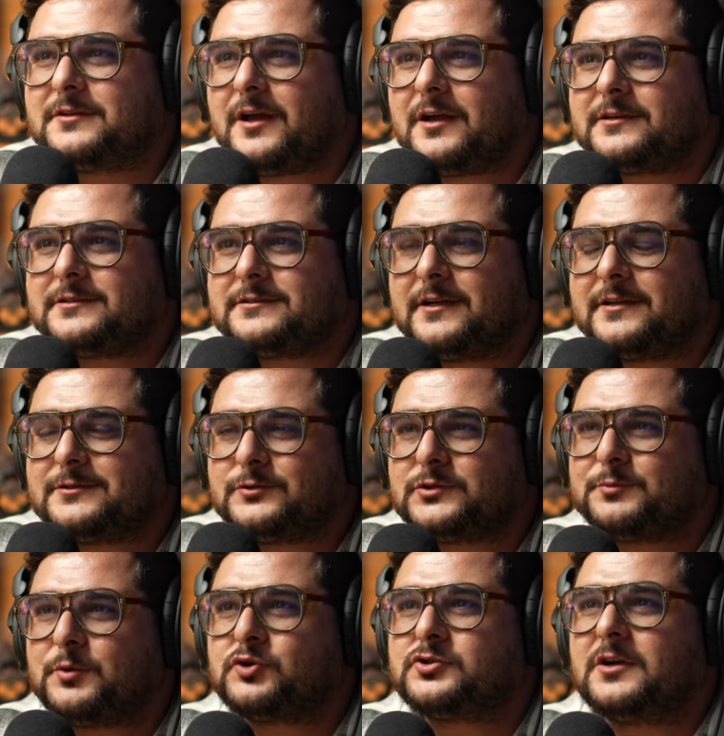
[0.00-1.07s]

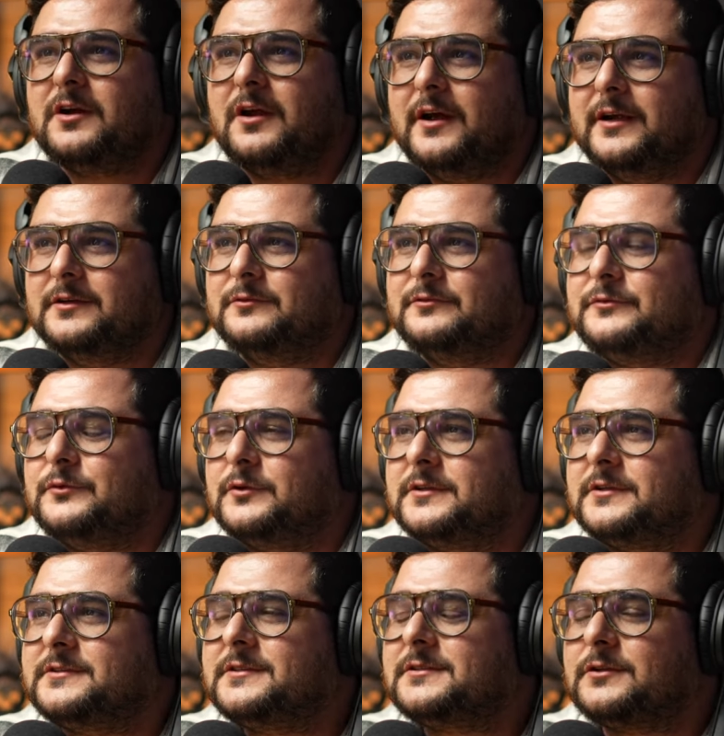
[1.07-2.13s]
Tagesleistungspauschale eingeführt?
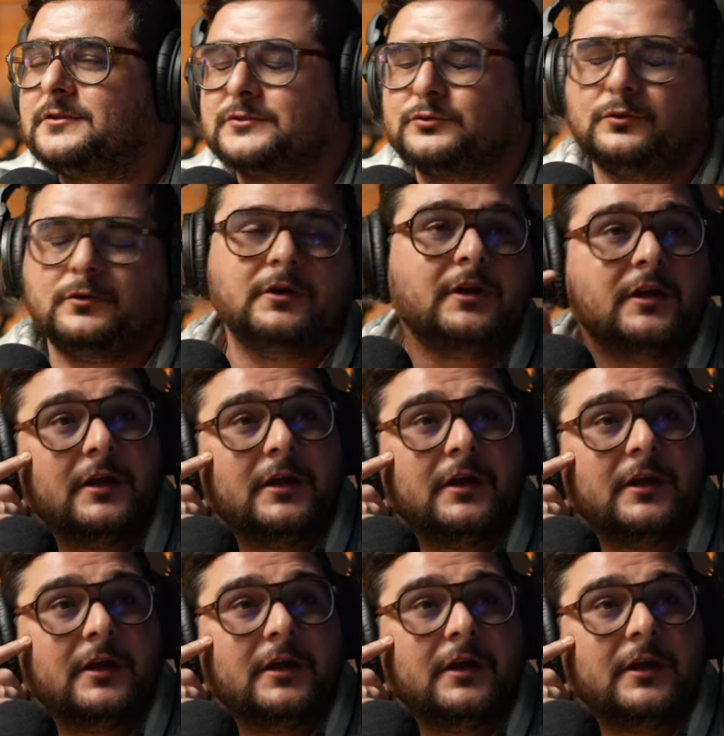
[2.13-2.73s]
Es ist doch so.